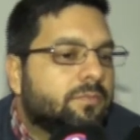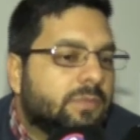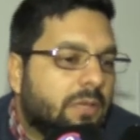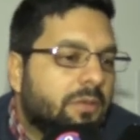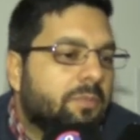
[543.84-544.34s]

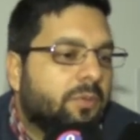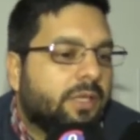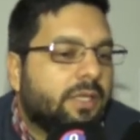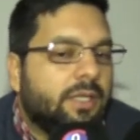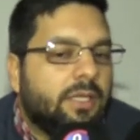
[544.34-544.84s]
tal vez por
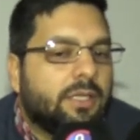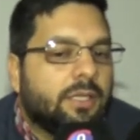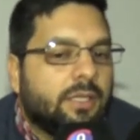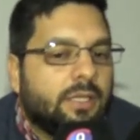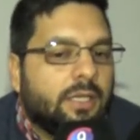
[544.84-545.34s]
ahí
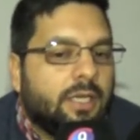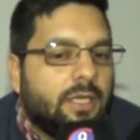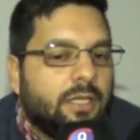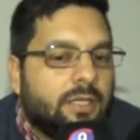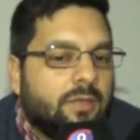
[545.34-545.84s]

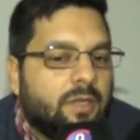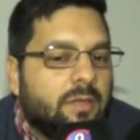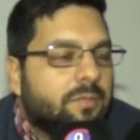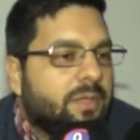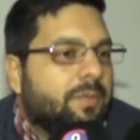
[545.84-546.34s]
este,
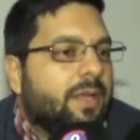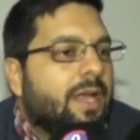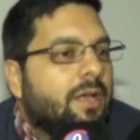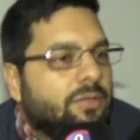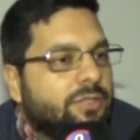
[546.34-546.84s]
bien
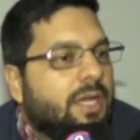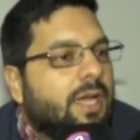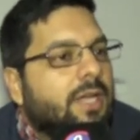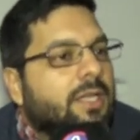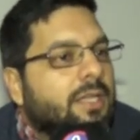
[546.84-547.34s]
preparados
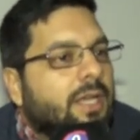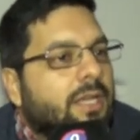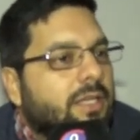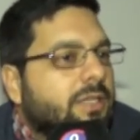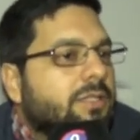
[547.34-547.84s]
ya y
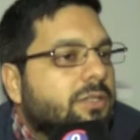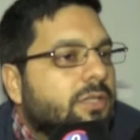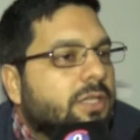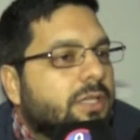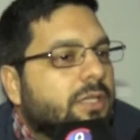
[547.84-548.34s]
al inicio
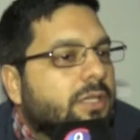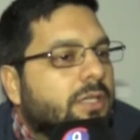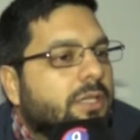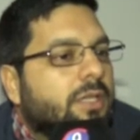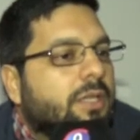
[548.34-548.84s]
de,
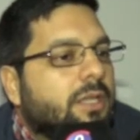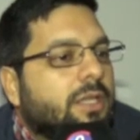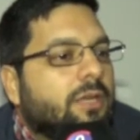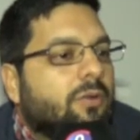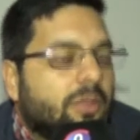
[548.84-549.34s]

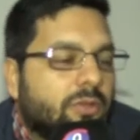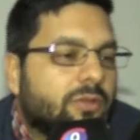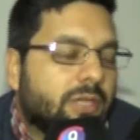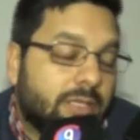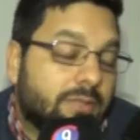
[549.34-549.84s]
de
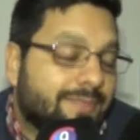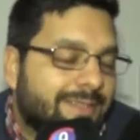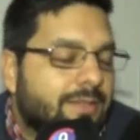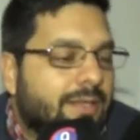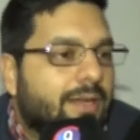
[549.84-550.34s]
cuando
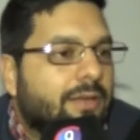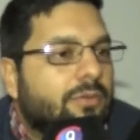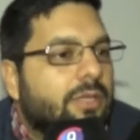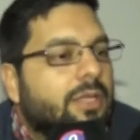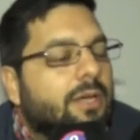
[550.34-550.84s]
se
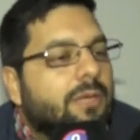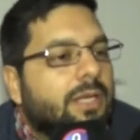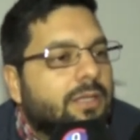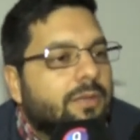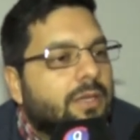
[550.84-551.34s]
reanude, digamos, la
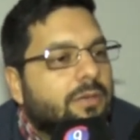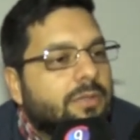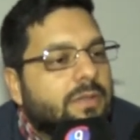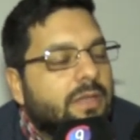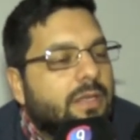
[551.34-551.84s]
actividad
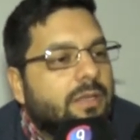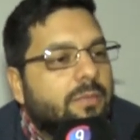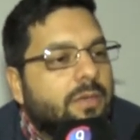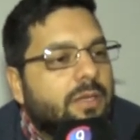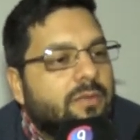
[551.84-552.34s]
judicial después de la